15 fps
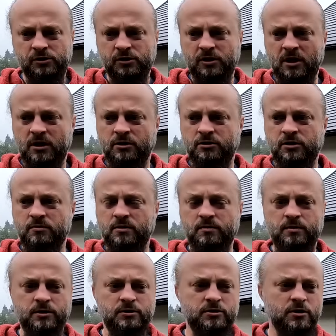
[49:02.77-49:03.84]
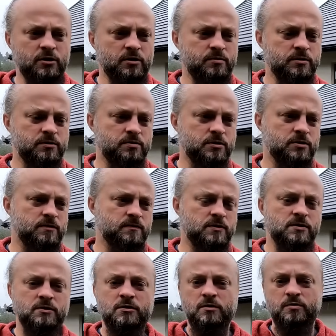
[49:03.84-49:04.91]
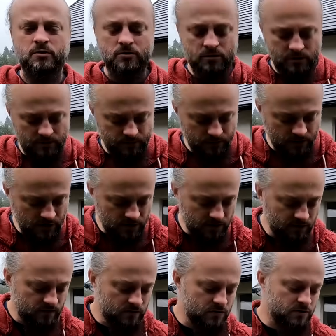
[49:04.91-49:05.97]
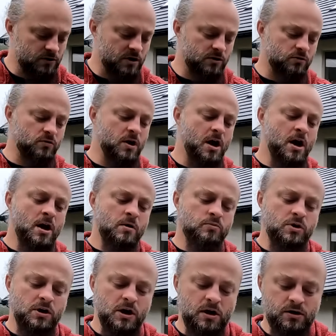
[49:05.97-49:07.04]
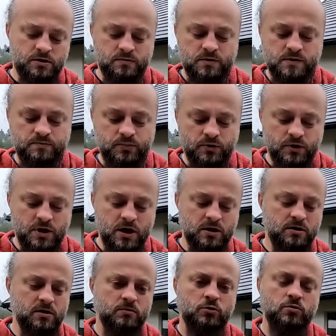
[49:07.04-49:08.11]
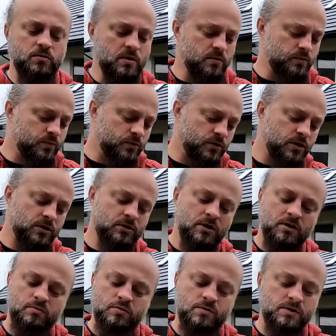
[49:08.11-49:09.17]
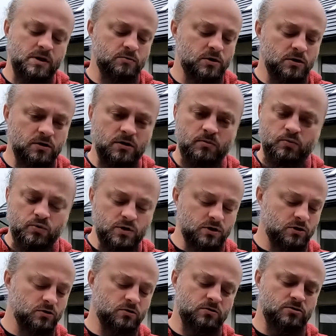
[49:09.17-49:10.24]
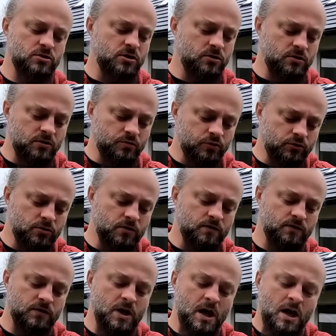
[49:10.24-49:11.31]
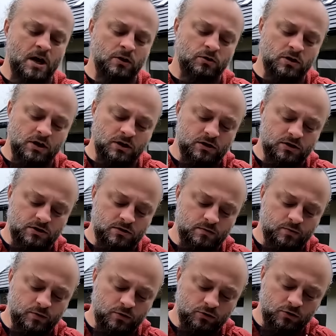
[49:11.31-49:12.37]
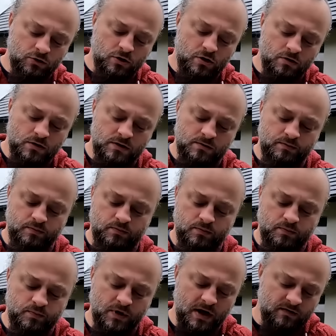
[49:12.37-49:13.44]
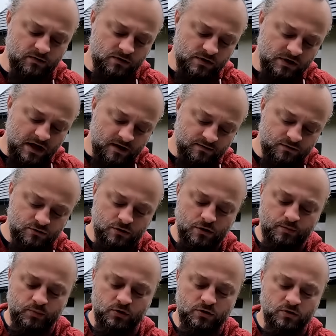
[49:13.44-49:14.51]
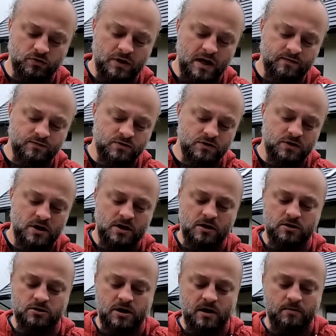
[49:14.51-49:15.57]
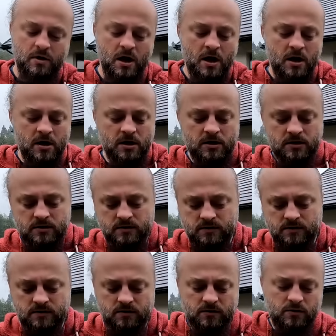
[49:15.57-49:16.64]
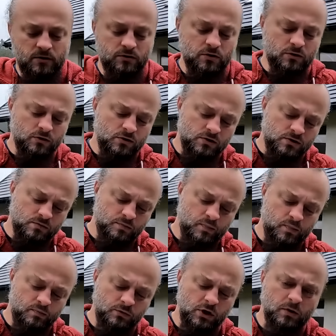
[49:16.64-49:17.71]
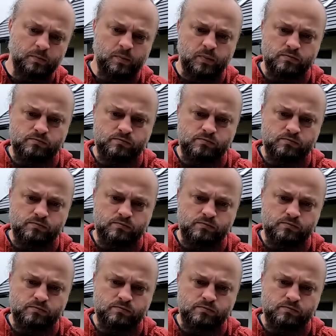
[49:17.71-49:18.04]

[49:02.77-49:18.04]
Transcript: że tak trzeba będzie robić, przecież wszystko było, te projekty, widzicie, ja tu biegaliśmy z projektem, tu mamy projekt jakby zamienny płyty, tu dziennik budowy, tu jakieś protokoły sprawozdawczo, opiniodawcze, jakieś tam e, z, od, od, z tych